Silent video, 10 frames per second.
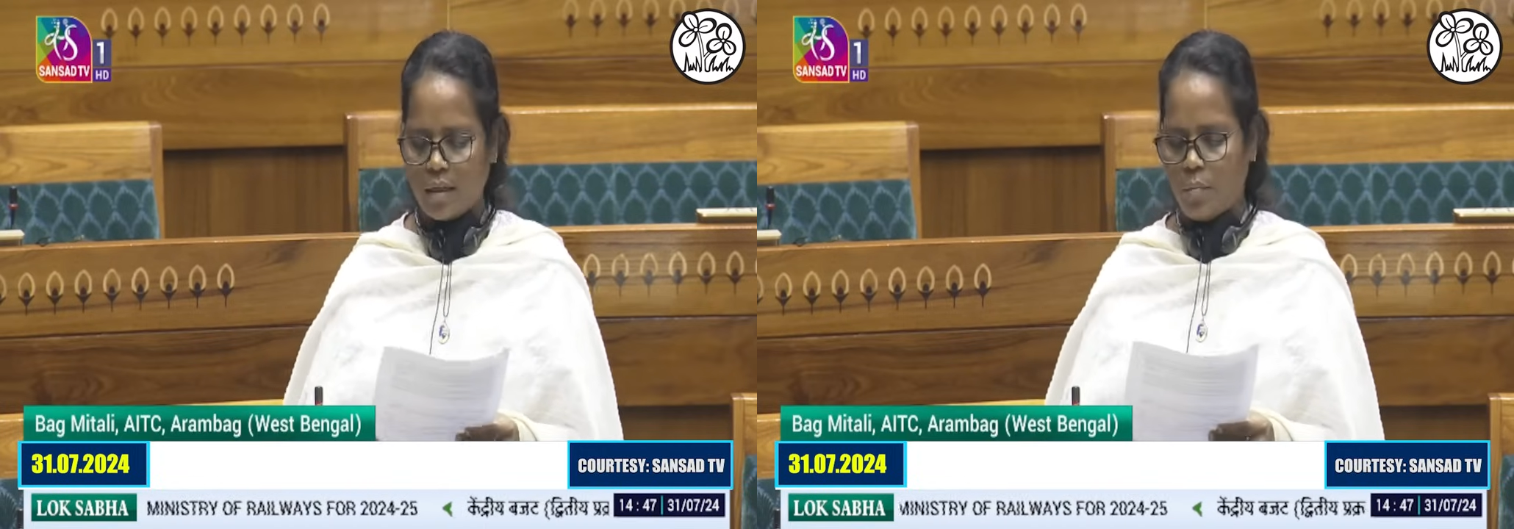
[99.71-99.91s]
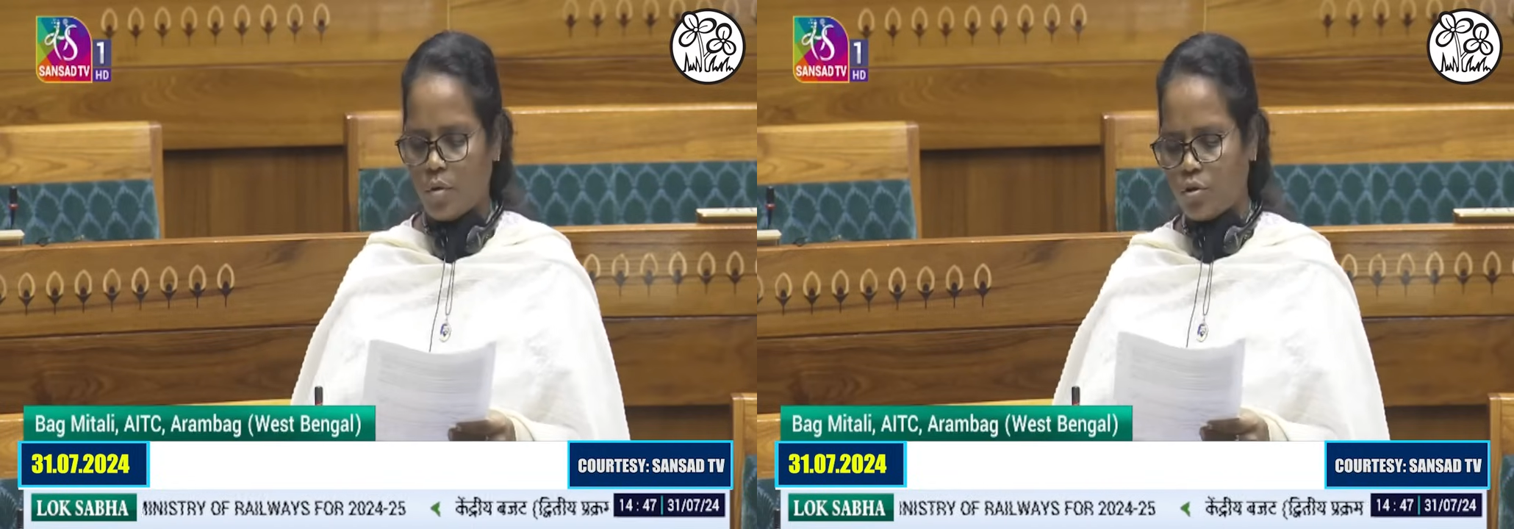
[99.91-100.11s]

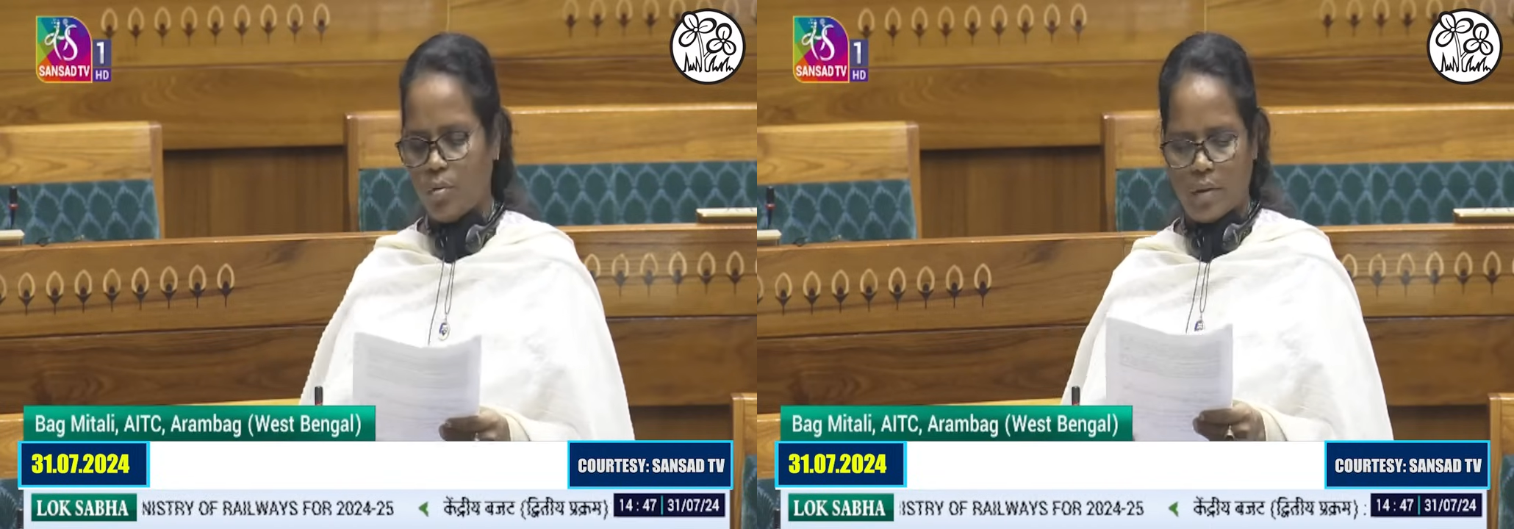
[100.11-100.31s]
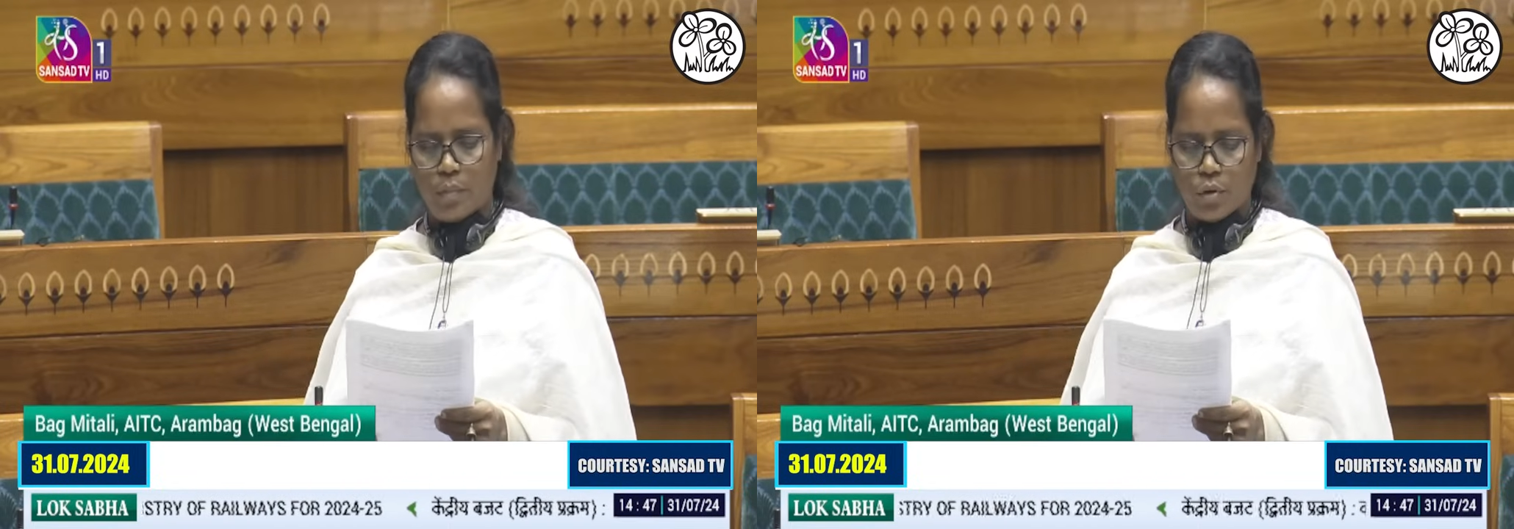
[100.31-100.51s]
থেকে
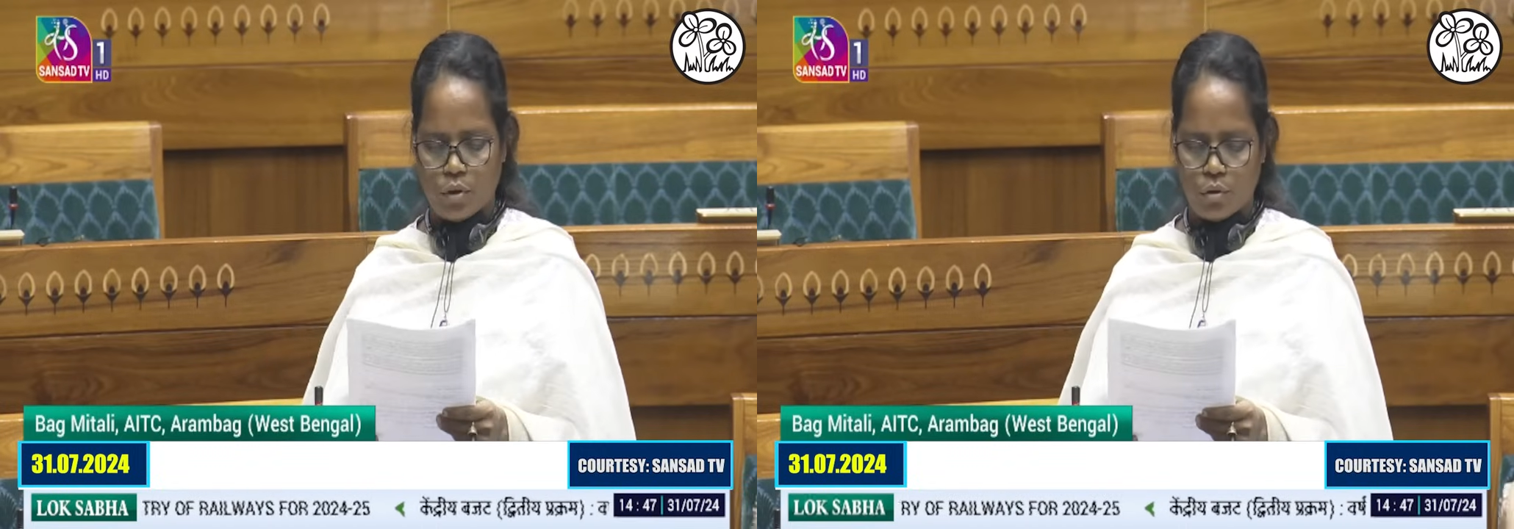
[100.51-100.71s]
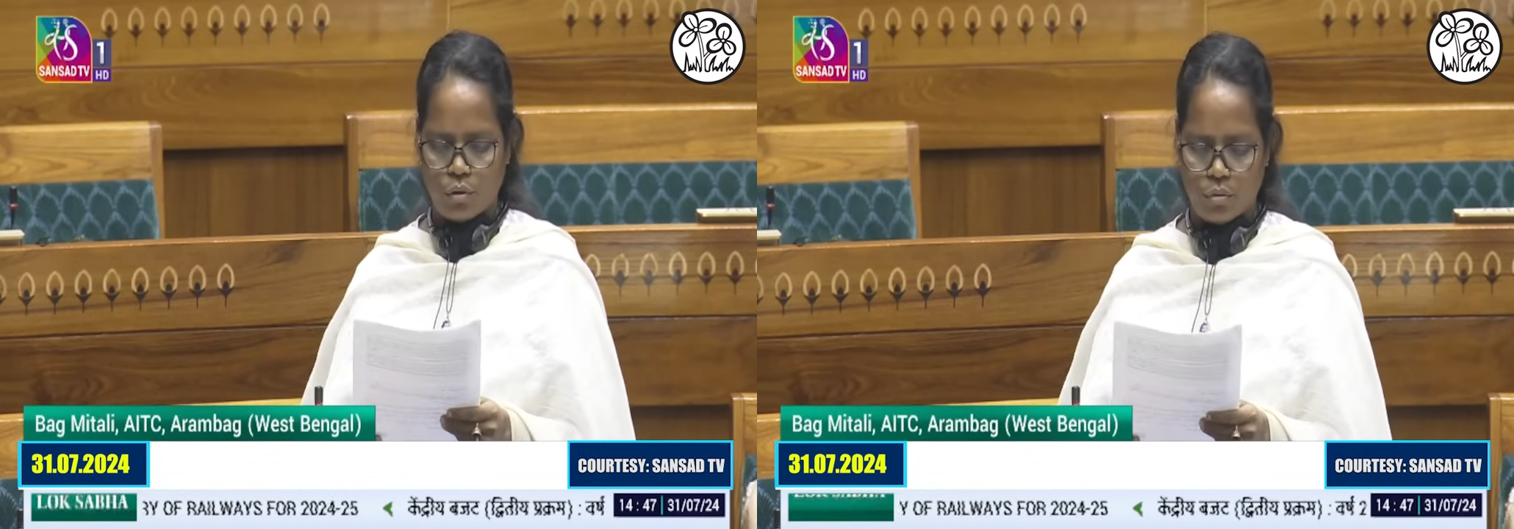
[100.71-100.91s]
বর্ধমান
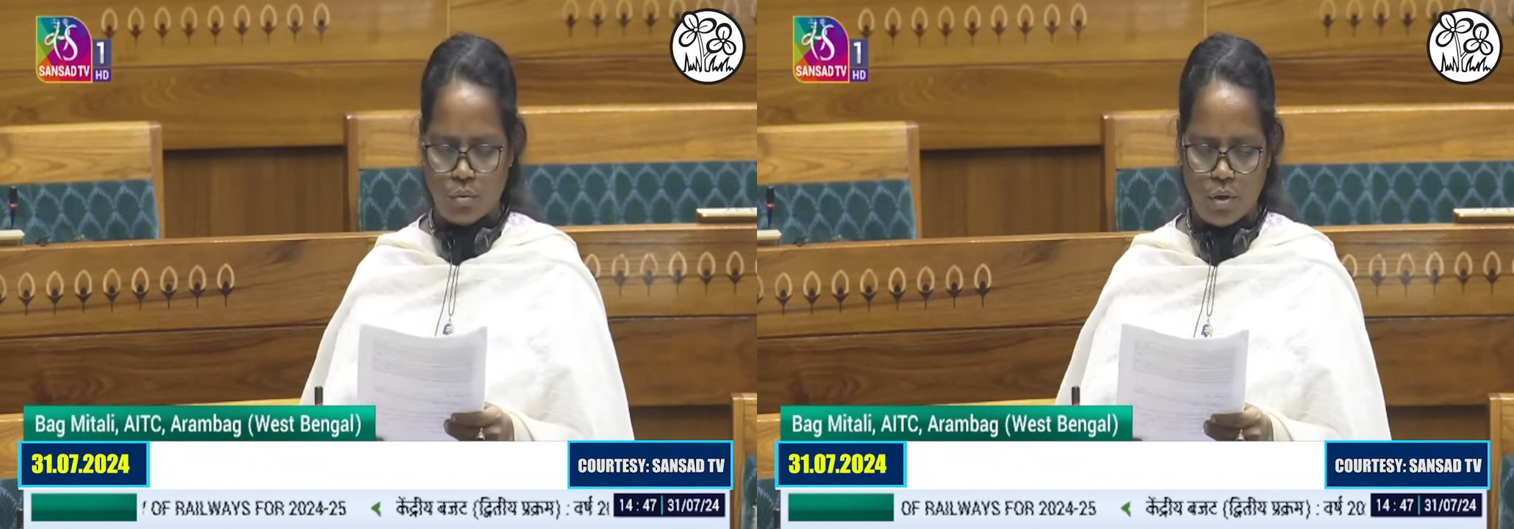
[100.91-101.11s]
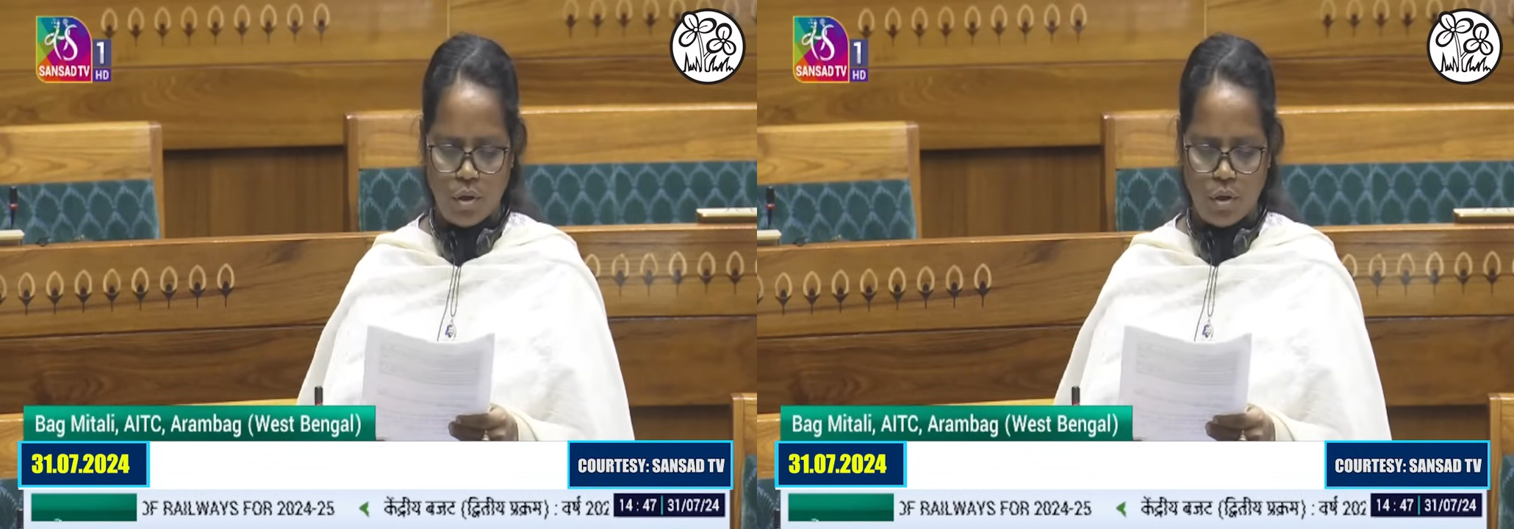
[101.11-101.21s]
পর্যন্ত